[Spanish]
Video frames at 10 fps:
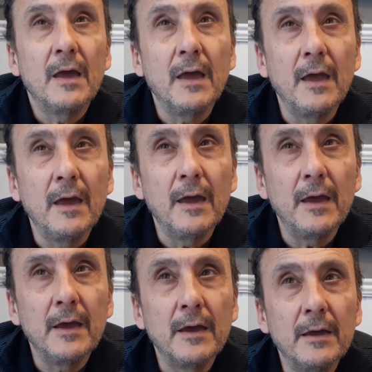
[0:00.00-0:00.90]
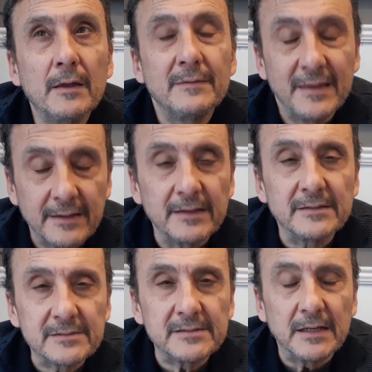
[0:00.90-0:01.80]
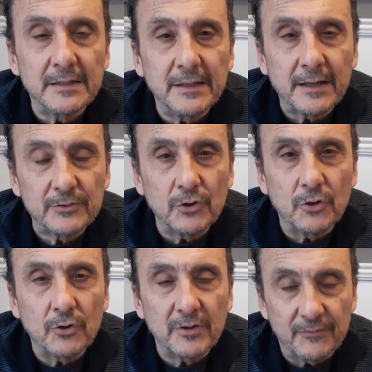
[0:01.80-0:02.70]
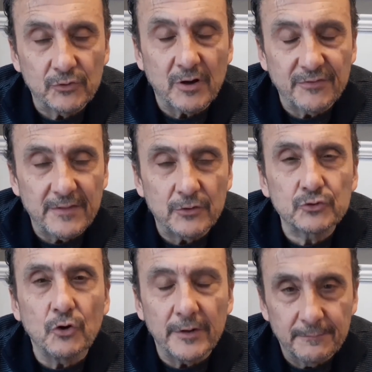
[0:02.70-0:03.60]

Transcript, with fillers: Eh, Dickens, el director de fotografía de los Cohen.